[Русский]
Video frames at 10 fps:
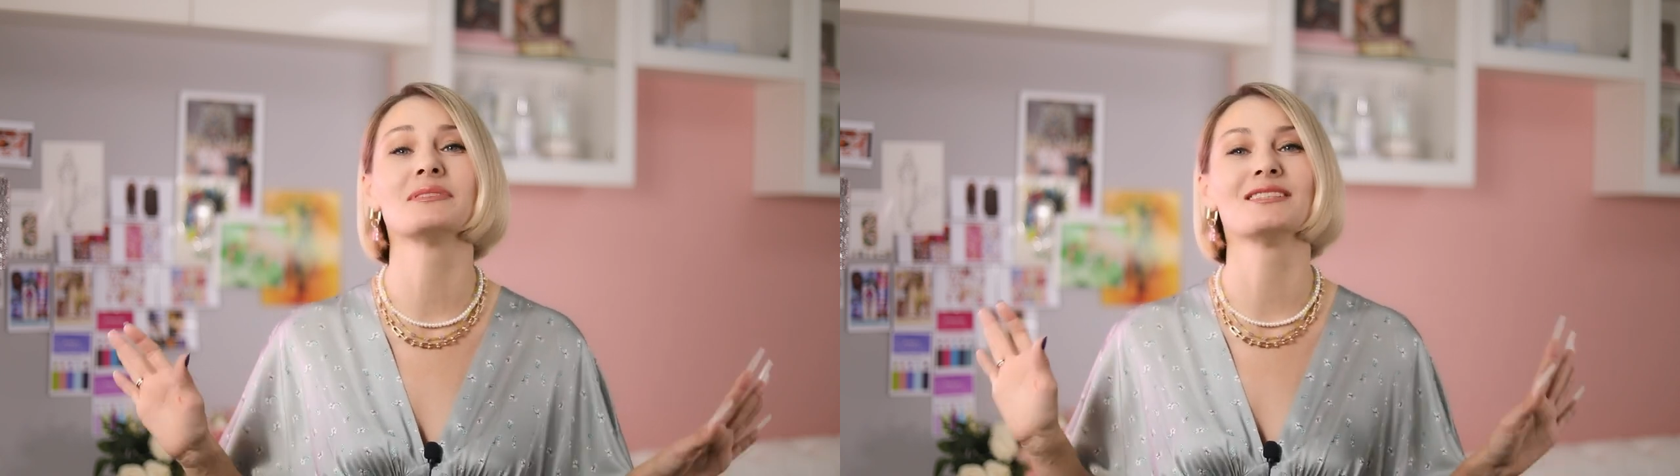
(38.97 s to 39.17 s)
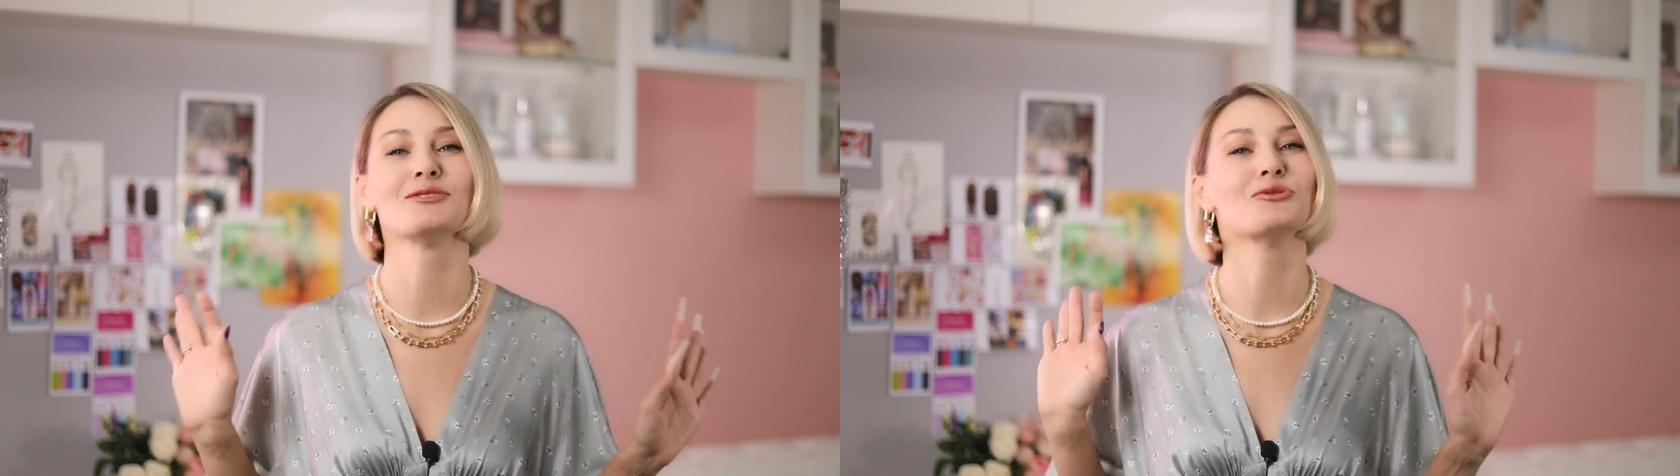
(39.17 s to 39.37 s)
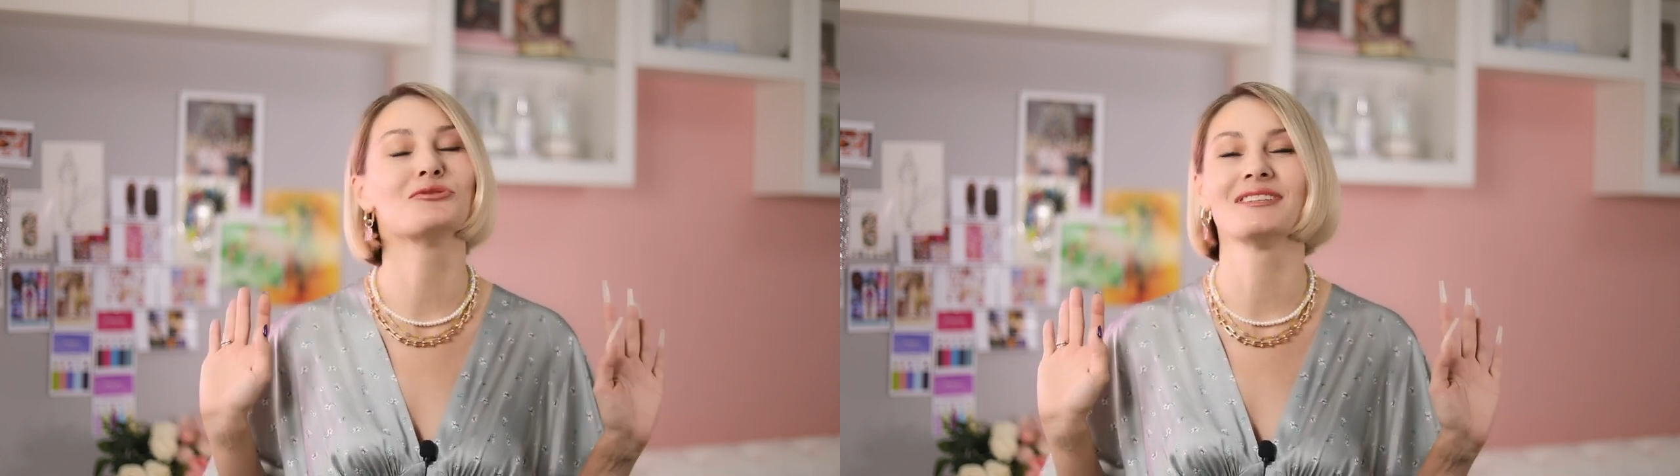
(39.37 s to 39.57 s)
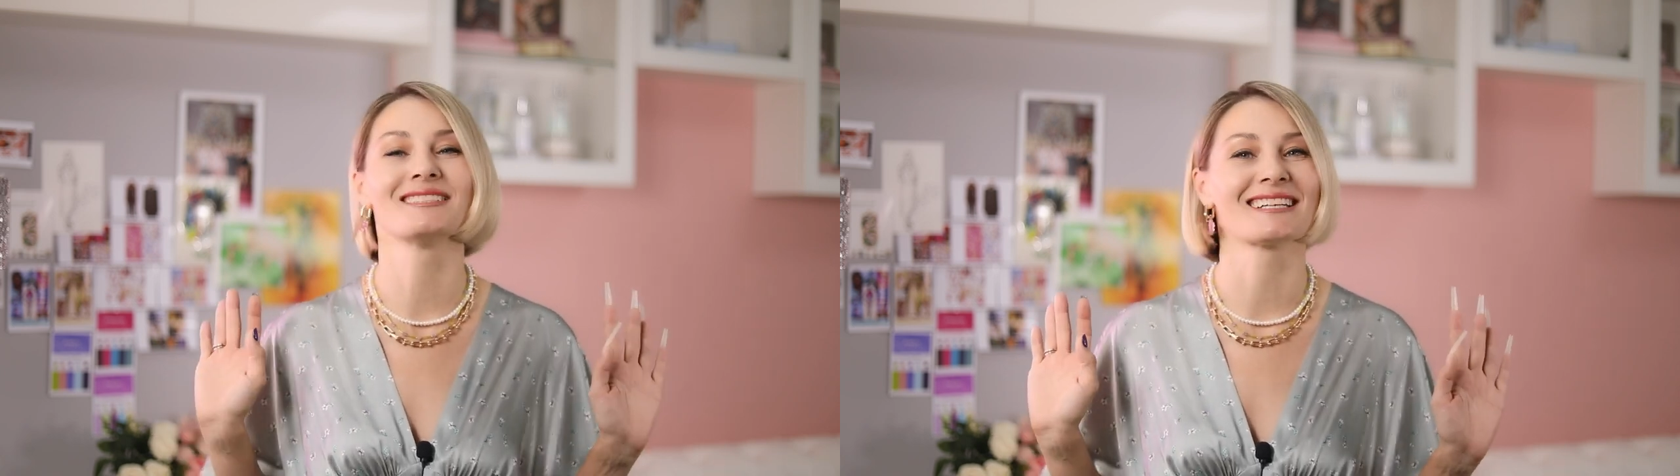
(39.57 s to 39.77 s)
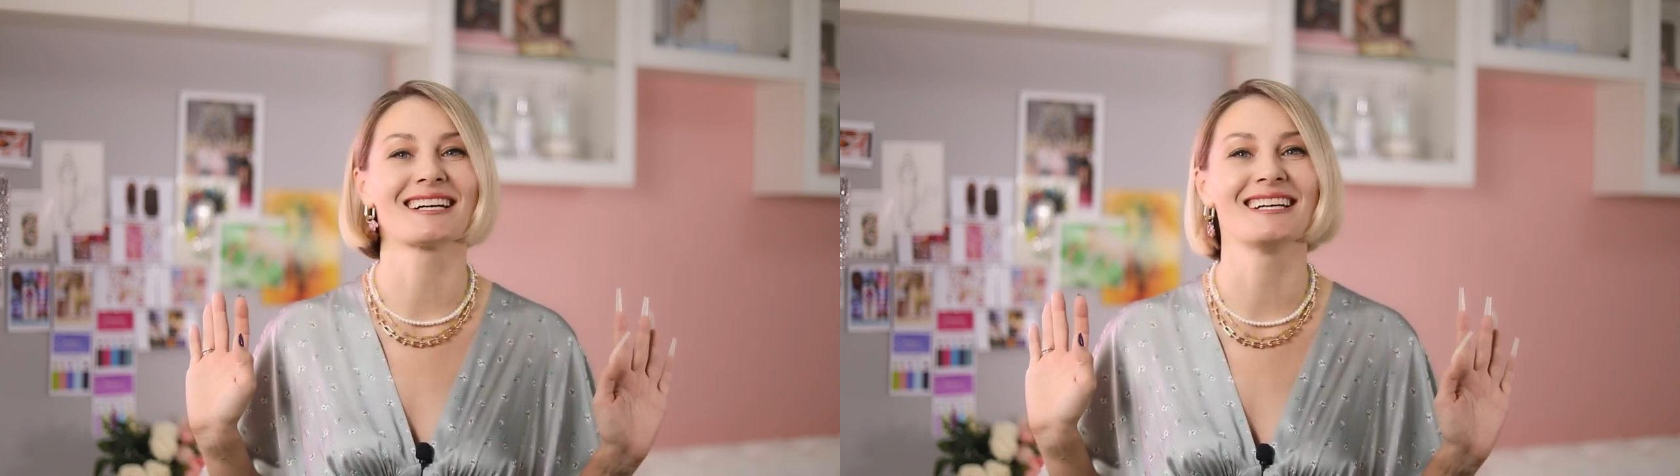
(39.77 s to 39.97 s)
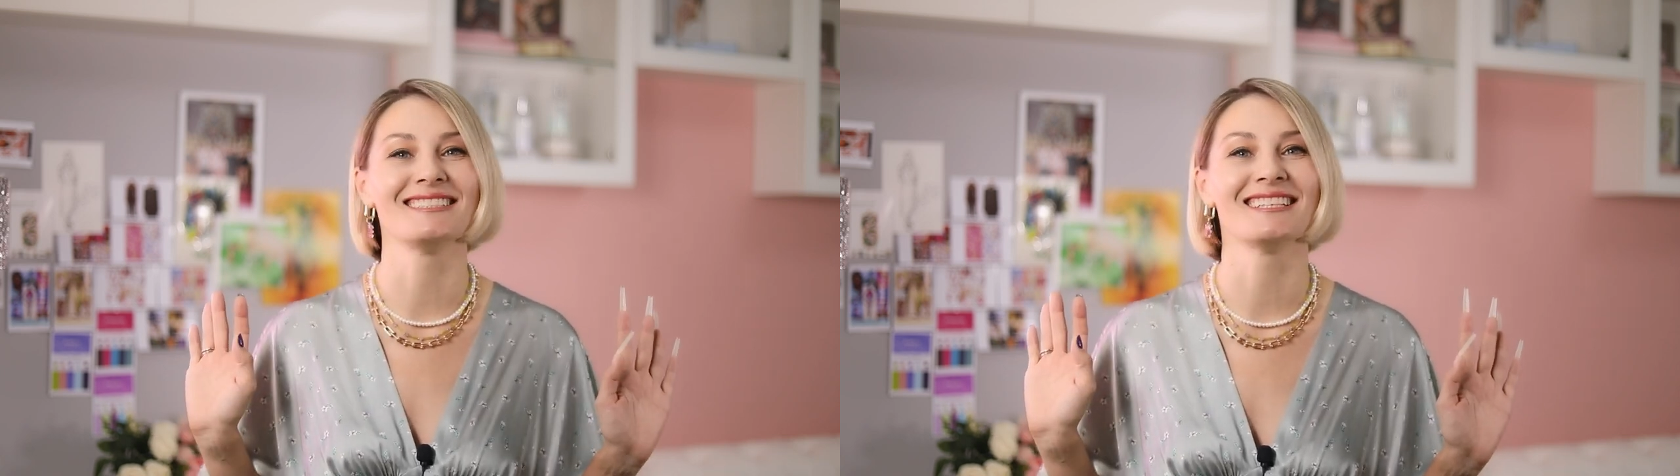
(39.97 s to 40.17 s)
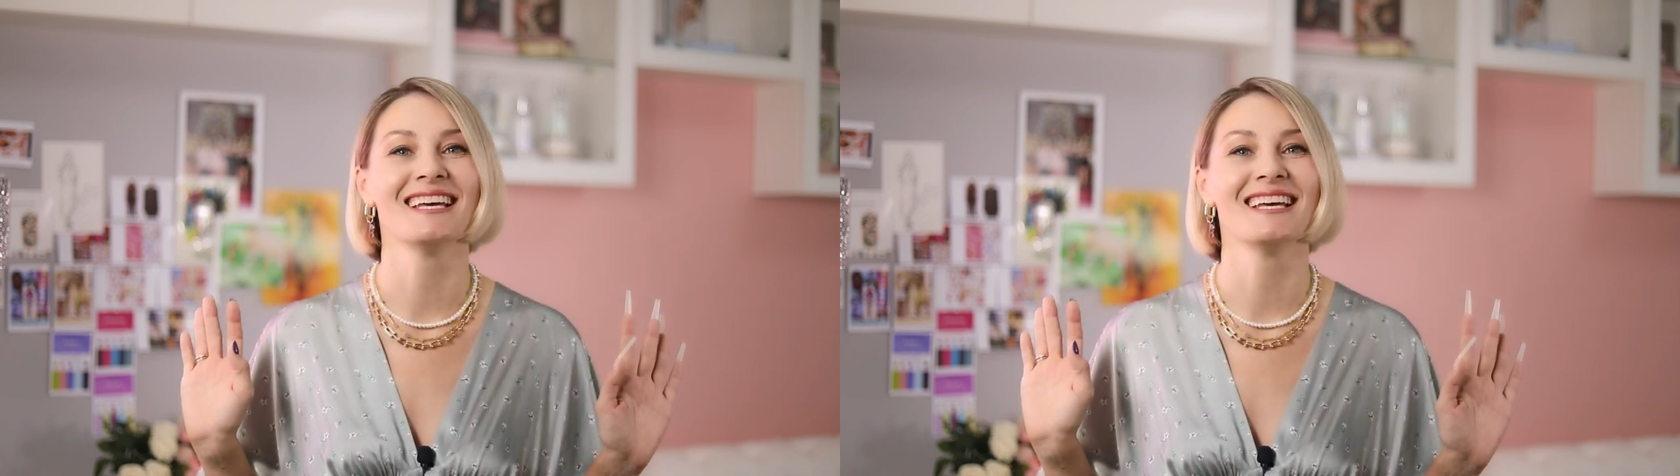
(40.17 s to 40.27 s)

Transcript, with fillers: поцелуев на закате.